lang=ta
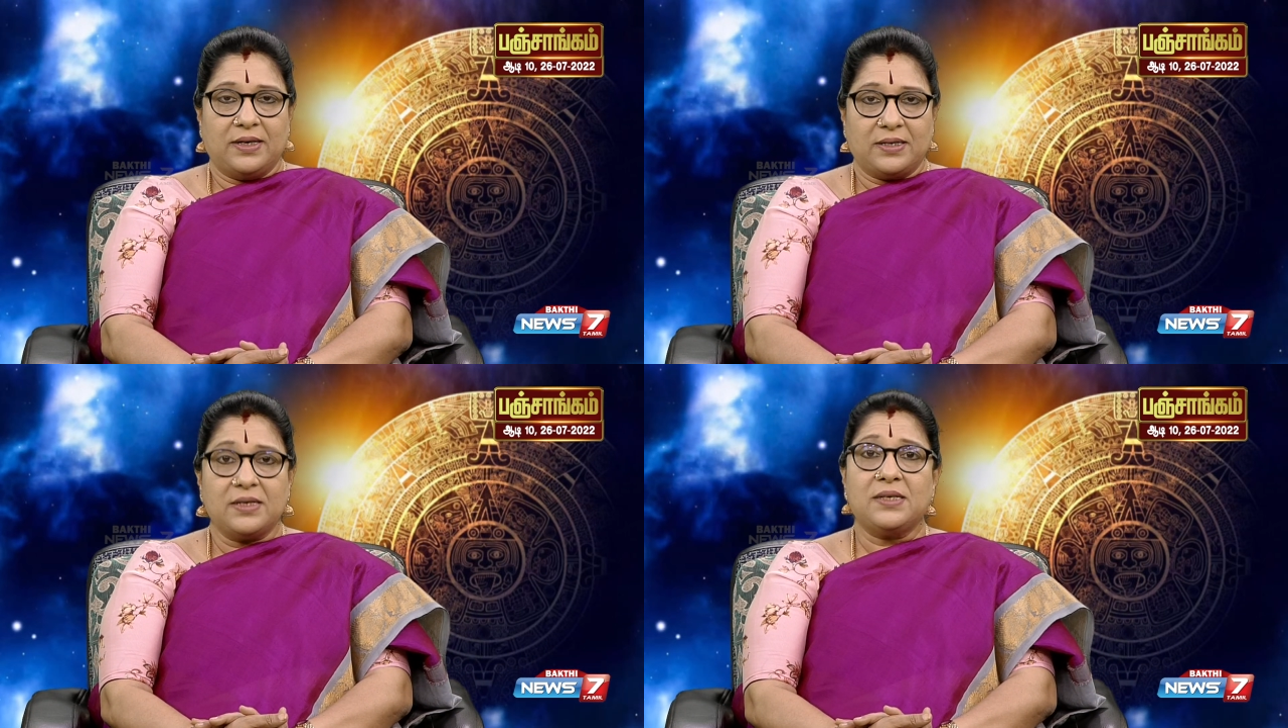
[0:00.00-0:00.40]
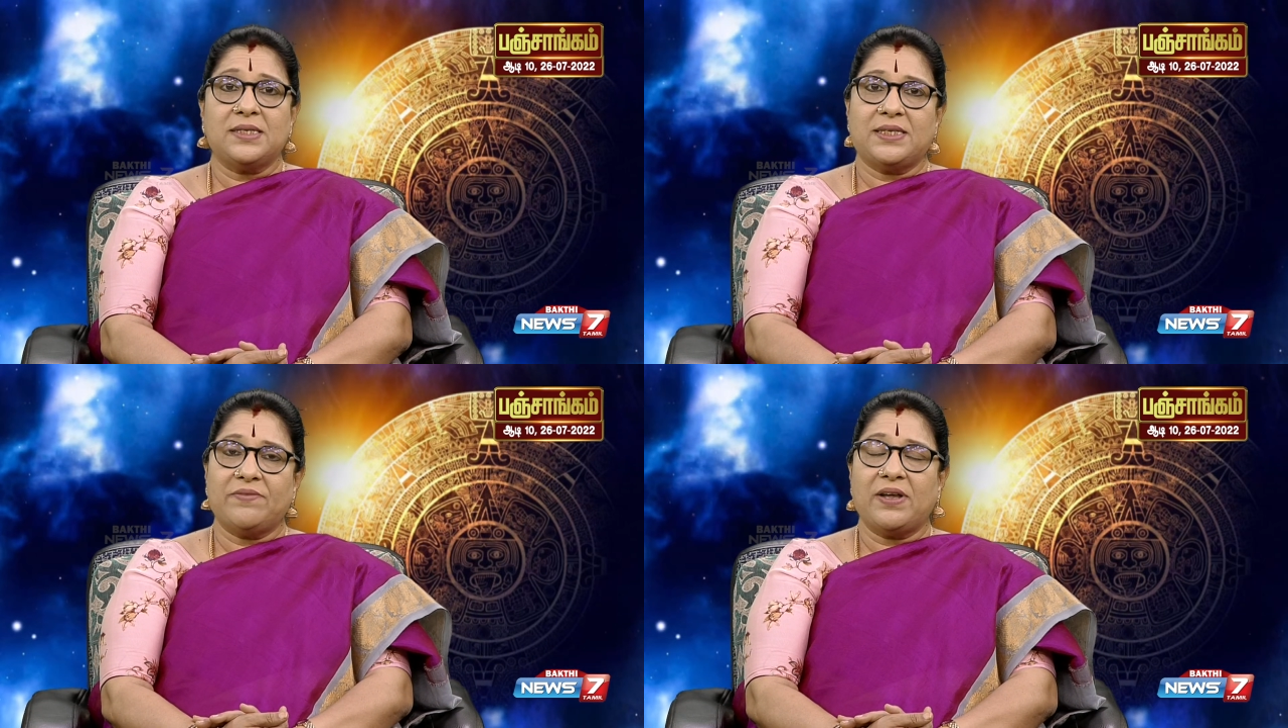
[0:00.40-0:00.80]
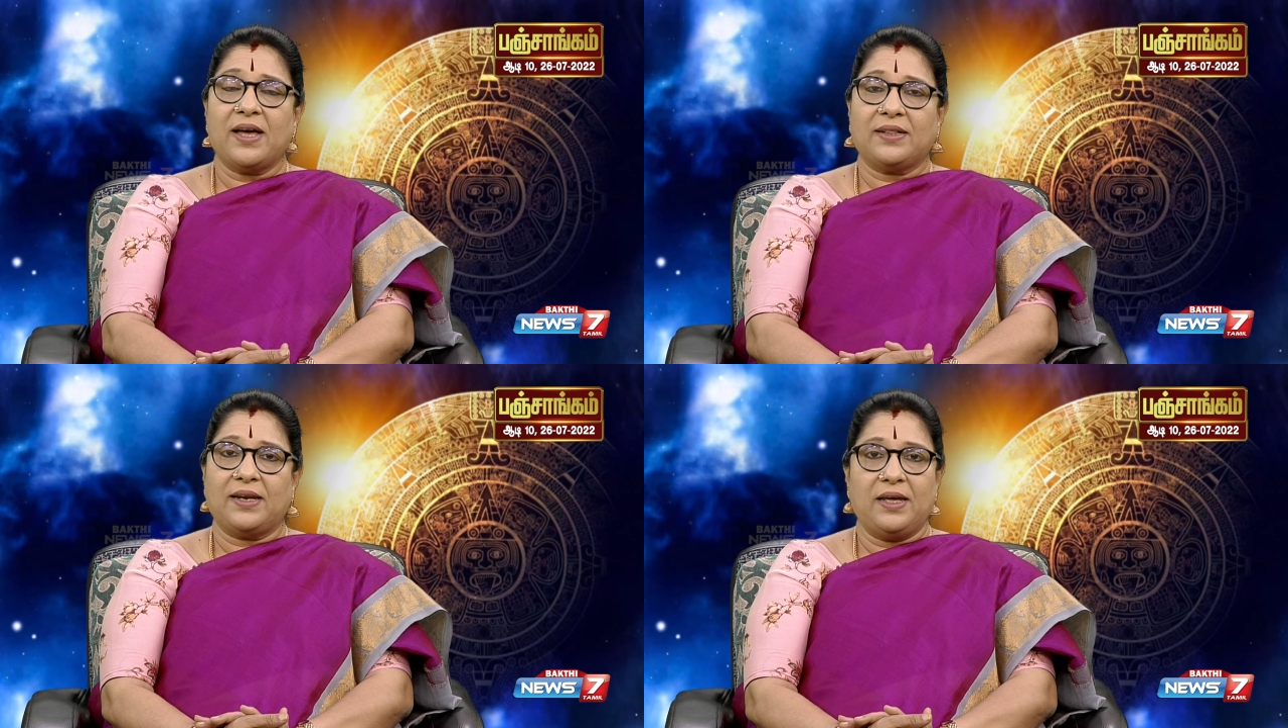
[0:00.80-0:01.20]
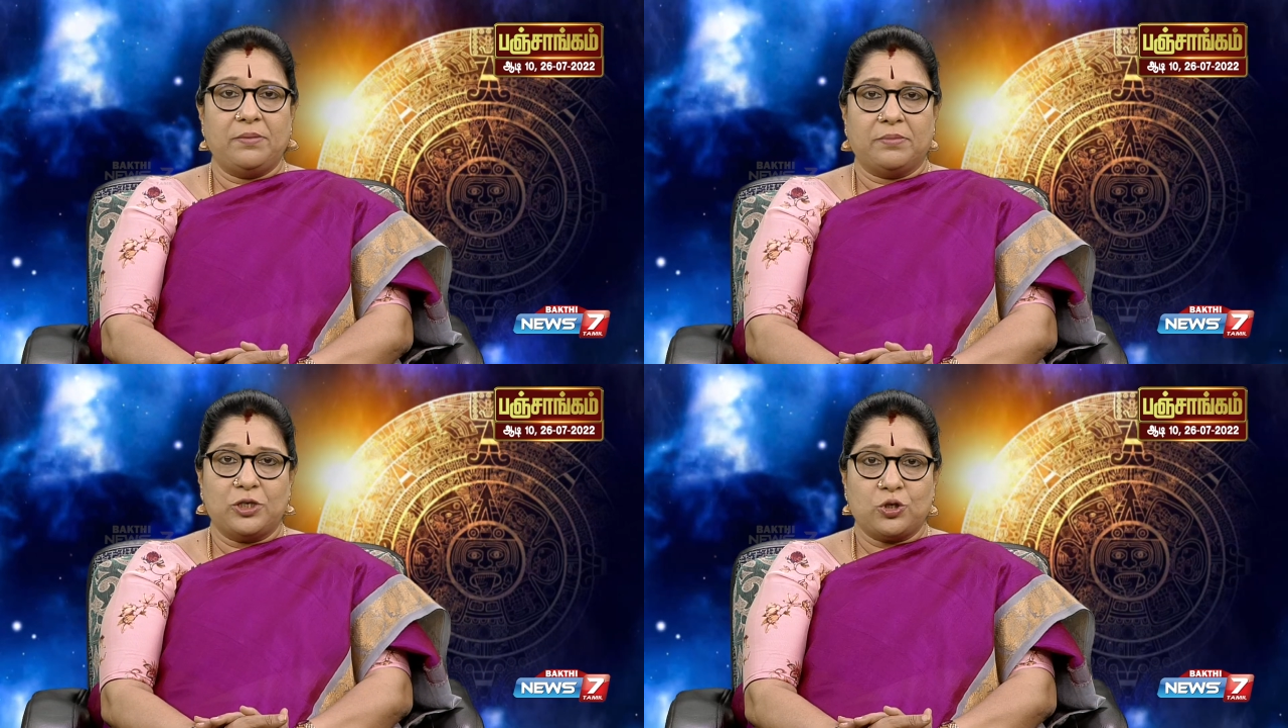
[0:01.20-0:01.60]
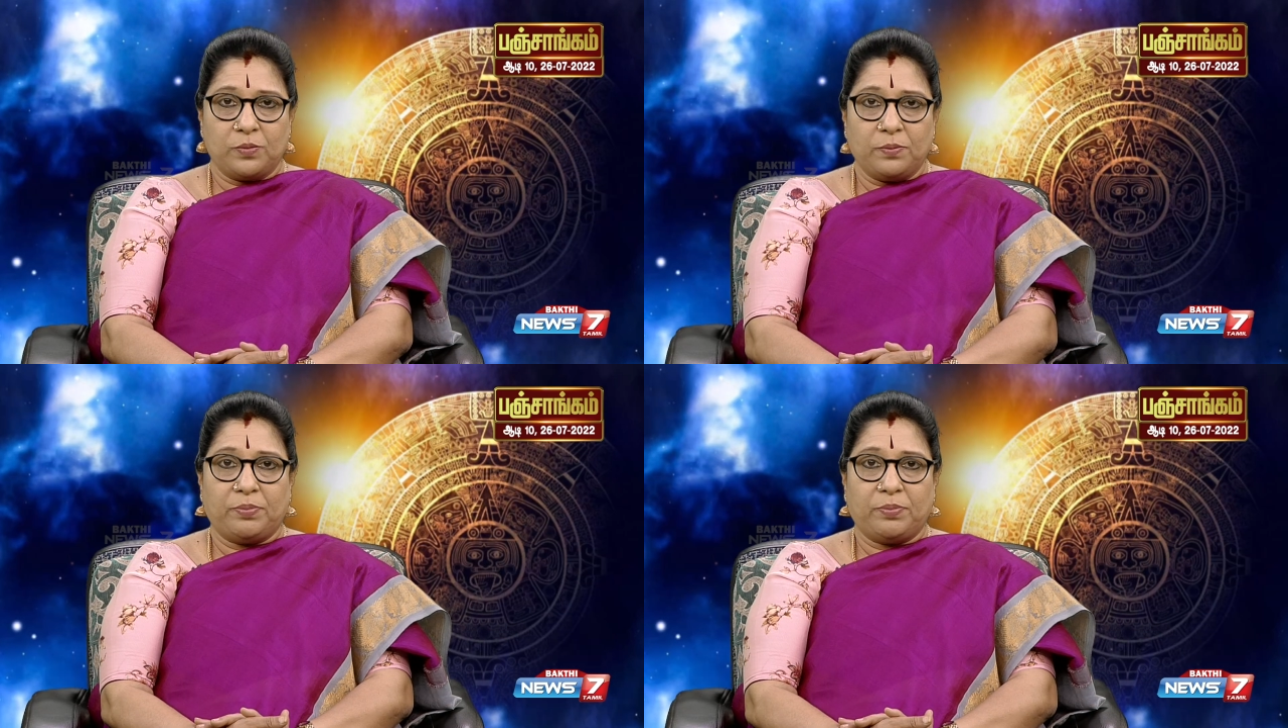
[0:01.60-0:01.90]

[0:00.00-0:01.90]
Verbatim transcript: இன்று சிவராத்திரி மற்றும்